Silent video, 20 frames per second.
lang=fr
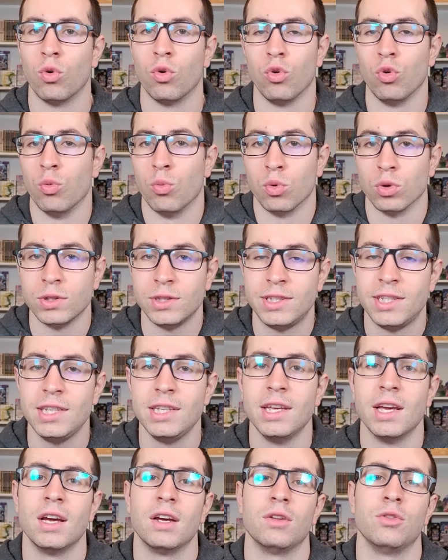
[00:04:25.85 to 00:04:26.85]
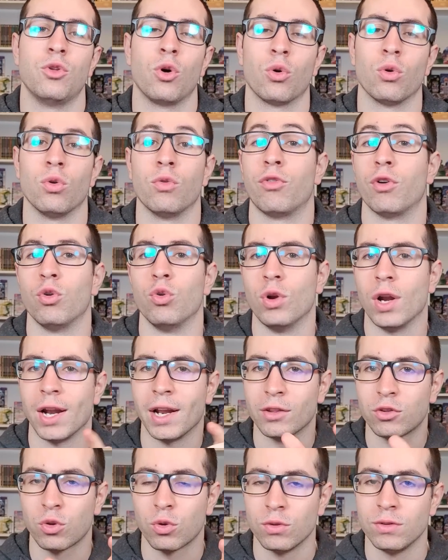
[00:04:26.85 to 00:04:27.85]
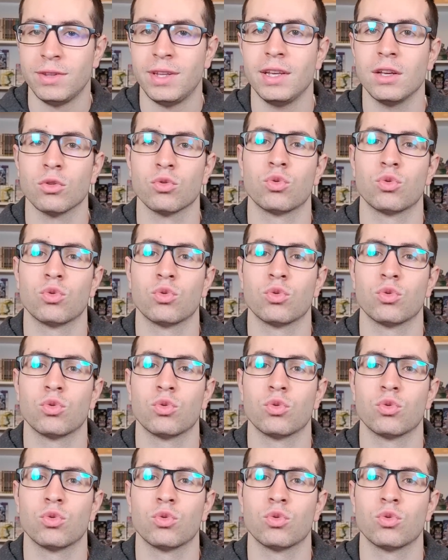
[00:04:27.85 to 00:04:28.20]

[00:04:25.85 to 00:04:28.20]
le mot dit, dans le, la lettre D